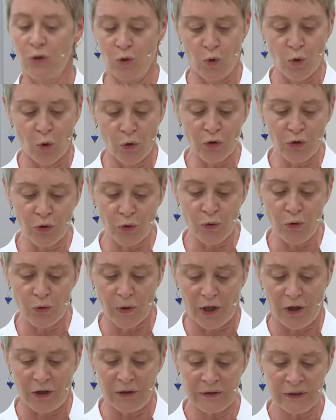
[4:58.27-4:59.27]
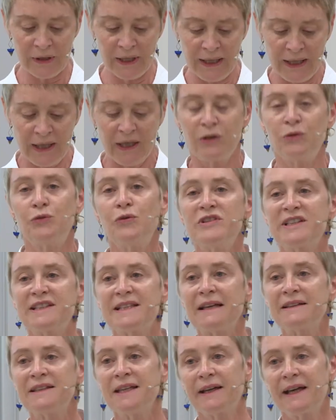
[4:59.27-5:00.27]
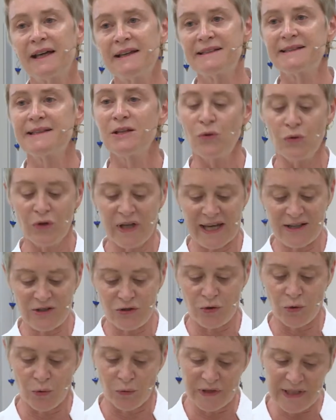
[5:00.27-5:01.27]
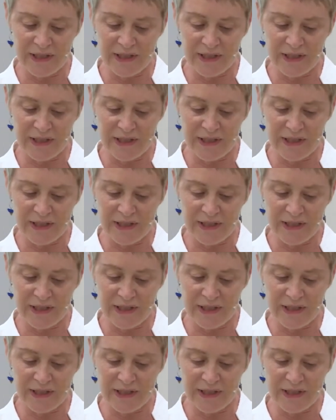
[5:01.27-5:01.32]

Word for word: congruents, de s'intéresser aux questions